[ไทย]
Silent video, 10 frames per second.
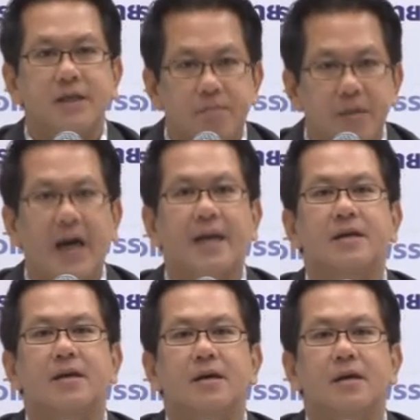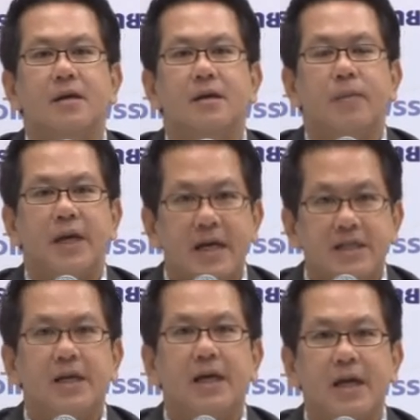240 บาทไม่น่า
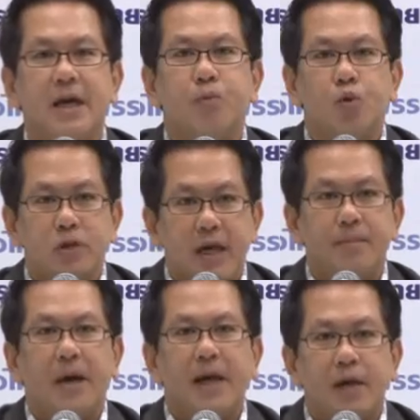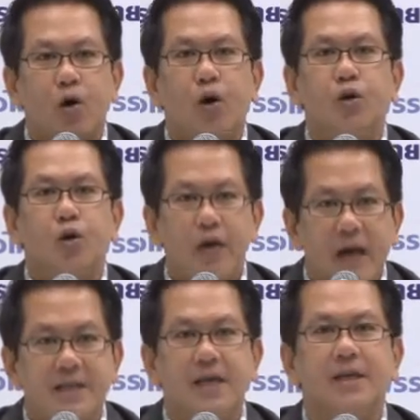เชื่อนะครับ กรุงเทพมหานครก็
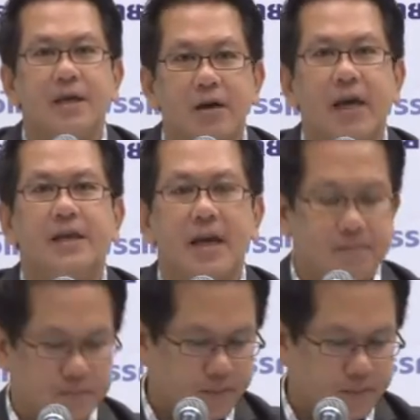ได้เช่นเดียวกันครับ